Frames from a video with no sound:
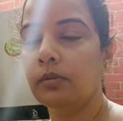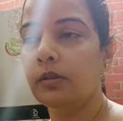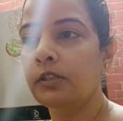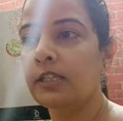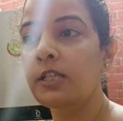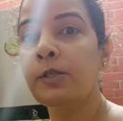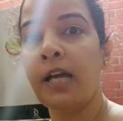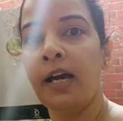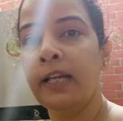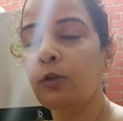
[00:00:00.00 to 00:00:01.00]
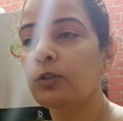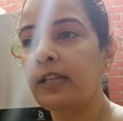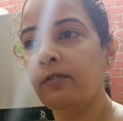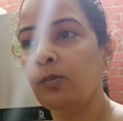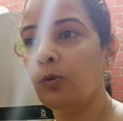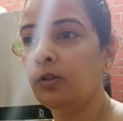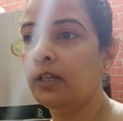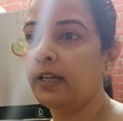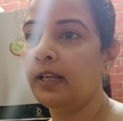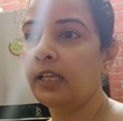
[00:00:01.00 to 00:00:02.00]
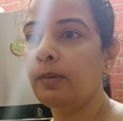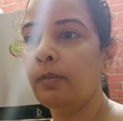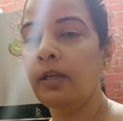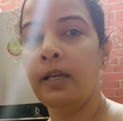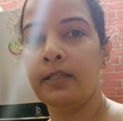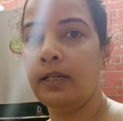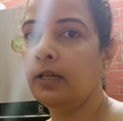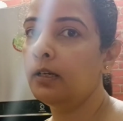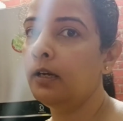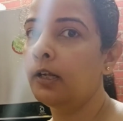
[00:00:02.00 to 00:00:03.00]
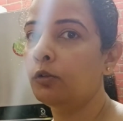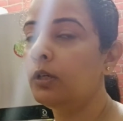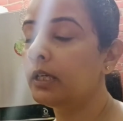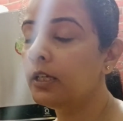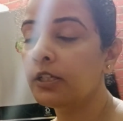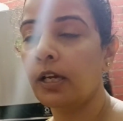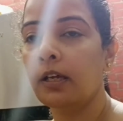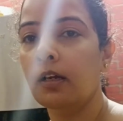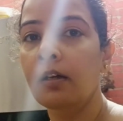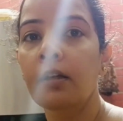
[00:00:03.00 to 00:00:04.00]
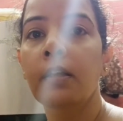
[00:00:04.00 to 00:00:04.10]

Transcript: जैसे जा रहे तो उसी टाइम वो बोल देते हैं कि मैम एक से डेढ़ घंटा तो लग ही जाएगा